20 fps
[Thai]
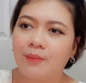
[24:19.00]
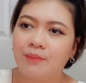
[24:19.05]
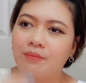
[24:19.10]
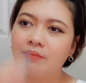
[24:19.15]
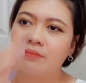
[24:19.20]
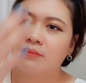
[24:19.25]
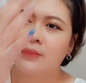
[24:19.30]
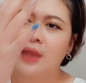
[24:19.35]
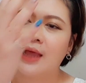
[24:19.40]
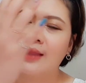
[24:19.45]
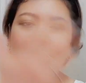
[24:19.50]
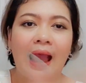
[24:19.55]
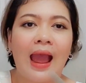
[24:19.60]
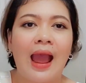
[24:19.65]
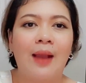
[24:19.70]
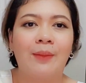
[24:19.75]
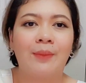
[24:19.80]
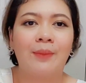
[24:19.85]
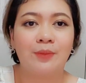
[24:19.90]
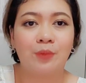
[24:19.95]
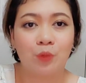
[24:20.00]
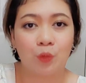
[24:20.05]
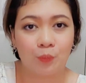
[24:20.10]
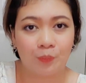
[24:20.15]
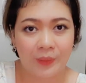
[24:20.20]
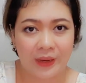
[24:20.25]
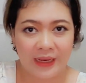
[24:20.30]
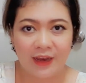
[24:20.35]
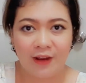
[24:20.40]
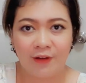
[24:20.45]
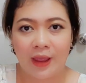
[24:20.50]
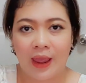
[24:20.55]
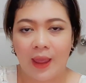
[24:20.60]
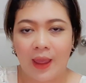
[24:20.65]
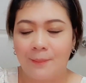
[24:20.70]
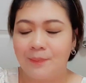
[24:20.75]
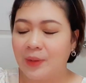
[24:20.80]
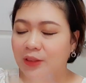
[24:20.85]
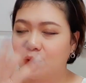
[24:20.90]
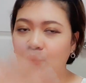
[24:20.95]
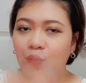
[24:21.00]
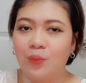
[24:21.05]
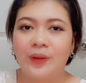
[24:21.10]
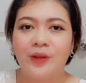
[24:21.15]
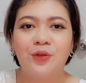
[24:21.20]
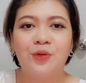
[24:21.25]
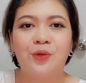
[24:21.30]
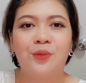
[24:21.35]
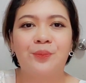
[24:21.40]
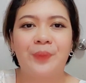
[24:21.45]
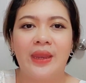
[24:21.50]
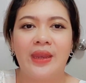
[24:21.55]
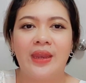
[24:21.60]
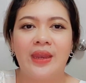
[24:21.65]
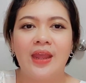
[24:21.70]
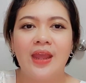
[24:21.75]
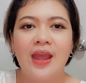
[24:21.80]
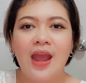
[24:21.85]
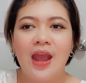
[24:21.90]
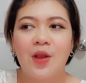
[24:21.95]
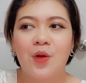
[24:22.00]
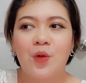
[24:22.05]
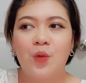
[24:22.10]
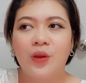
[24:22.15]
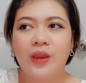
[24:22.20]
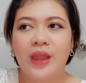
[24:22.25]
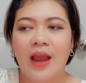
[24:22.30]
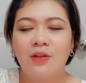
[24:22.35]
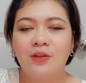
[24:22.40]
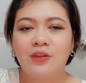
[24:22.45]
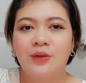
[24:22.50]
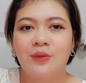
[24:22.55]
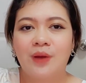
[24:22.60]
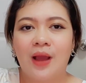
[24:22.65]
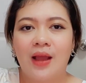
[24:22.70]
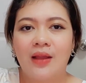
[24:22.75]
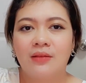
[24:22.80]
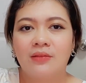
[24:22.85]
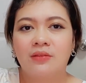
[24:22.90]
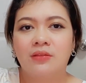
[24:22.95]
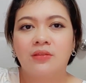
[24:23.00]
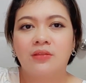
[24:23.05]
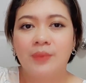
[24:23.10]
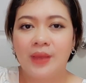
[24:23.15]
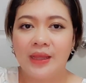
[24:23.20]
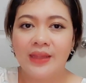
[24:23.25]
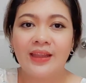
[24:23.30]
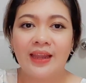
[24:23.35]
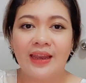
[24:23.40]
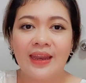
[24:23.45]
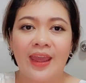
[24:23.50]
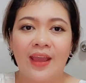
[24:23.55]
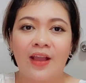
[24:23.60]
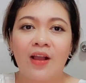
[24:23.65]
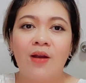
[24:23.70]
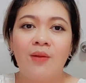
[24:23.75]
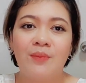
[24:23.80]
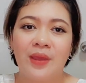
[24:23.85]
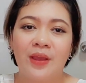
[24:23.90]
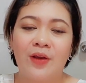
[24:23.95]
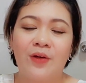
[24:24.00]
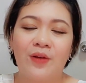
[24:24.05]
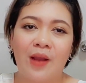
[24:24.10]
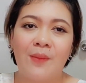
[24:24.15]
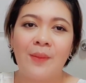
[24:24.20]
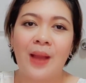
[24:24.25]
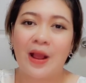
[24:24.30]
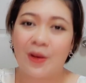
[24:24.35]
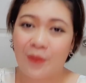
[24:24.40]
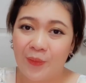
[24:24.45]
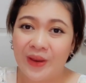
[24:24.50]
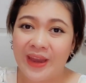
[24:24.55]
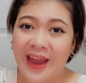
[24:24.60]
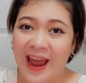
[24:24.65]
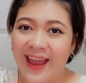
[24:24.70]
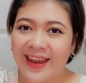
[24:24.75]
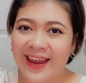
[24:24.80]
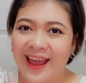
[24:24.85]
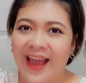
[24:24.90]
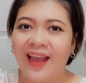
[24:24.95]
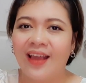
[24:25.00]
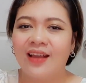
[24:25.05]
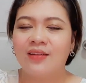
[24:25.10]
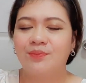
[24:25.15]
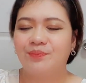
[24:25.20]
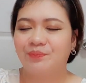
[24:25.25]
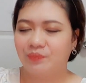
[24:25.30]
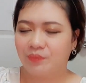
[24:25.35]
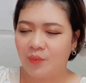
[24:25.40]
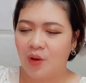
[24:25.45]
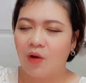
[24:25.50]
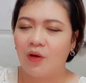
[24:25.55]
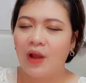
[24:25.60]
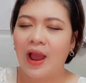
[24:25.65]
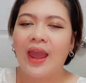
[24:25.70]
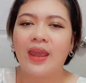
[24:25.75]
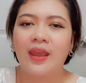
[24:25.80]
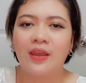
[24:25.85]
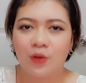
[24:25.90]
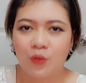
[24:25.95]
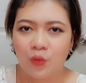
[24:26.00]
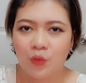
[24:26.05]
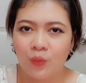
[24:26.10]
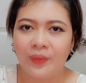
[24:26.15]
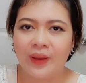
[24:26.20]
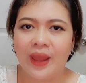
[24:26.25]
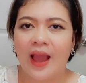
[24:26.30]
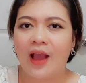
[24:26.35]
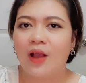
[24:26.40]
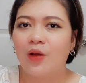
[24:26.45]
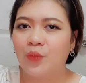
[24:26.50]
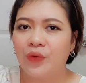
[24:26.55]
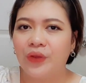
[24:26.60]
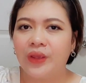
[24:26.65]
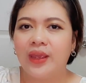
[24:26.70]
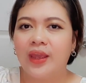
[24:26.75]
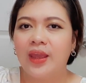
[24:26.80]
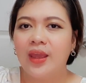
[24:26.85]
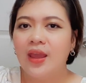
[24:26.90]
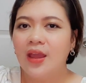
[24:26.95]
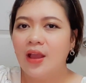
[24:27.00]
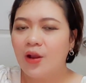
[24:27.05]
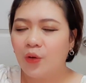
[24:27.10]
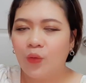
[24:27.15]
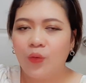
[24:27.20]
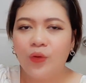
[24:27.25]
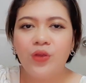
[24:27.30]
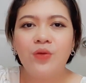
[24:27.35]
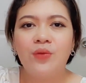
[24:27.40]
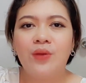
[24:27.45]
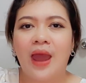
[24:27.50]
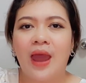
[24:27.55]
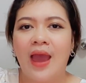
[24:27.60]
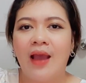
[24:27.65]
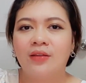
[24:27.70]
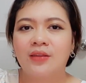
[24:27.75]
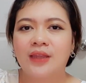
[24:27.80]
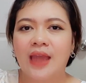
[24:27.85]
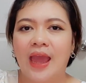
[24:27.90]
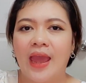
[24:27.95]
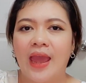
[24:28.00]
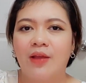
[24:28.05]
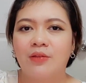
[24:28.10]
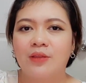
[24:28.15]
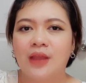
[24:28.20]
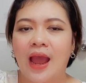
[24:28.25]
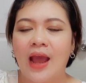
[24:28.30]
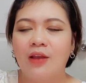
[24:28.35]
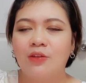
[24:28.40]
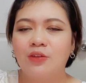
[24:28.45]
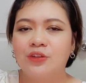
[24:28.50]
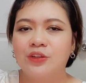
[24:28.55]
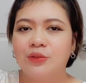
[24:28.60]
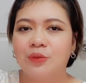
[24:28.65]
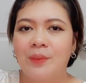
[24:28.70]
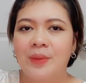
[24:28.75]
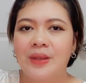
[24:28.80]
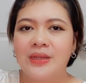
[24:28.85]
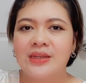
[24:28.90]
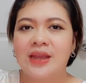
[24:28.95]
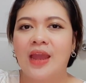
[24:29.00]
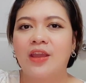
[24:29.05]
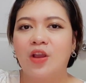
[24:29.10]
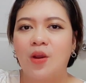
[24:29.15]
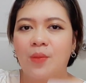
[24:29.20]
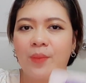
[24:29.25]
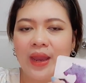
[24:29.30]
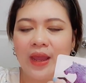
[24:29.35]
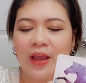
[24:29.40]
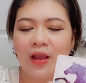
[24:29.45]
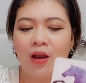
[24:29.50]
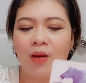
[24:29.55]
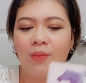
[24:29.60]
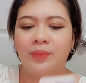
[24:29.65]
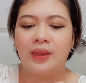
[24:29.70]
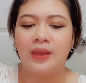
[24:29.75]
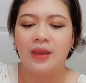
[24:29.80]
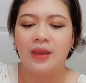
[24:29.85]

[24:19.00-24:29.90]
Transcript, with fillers: หน้าต่างมันถูกปิดแล้วไงประตูมันถูกปิดคุณแค่รู้สึกว่ามีเสน่ห์ก็มีคนเข้ามาคุยได้นะบอกให้กลุ่มเนี้ยคุยคุยอยู่แล้วแต่ถ้ารู้สึกว่าไม่ใช่ก็ไม่ได้คอมมิต